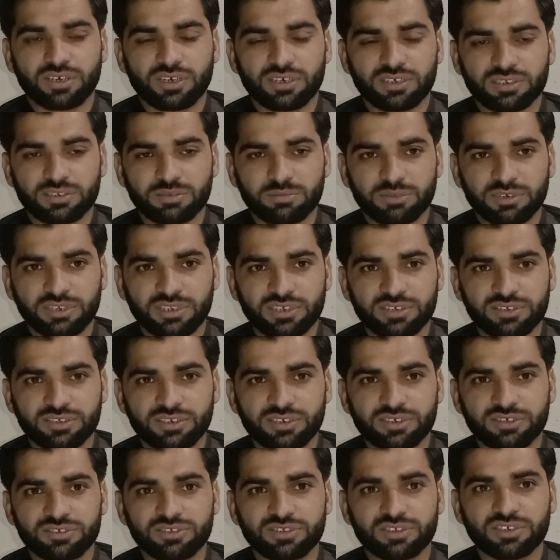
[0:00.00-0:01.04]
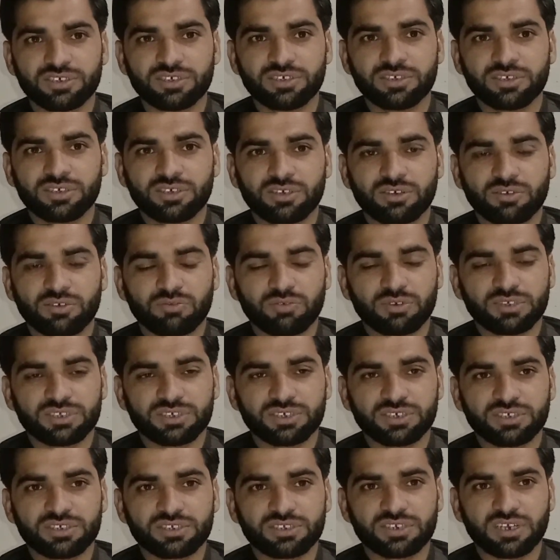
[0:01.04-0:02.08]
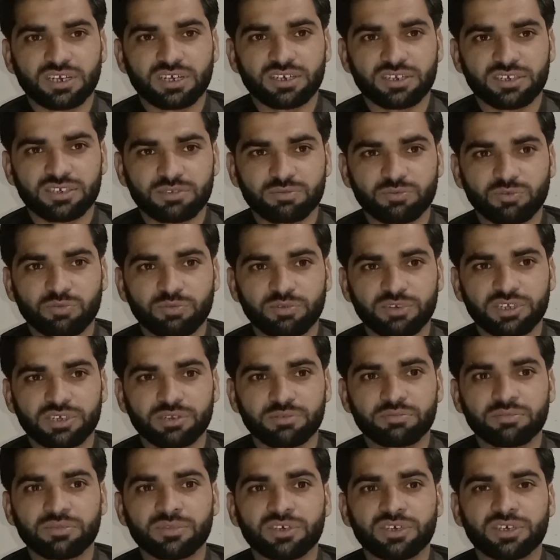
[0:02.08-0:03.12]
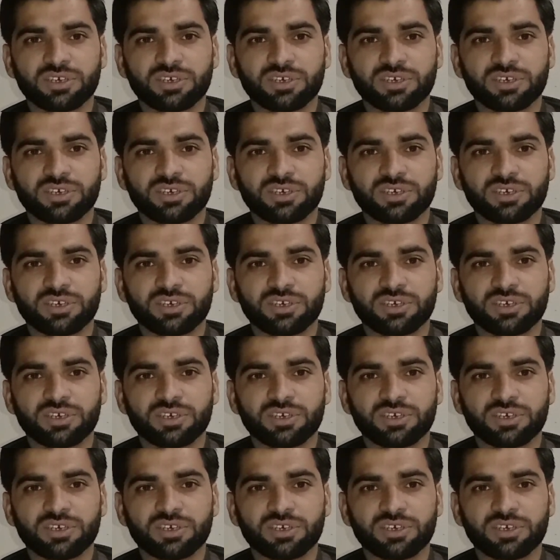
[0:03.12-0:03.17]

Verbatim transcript: एक ज़बरदस्त इनिंग्स थी वंस ही स्टार्ट हिज मोमेंटम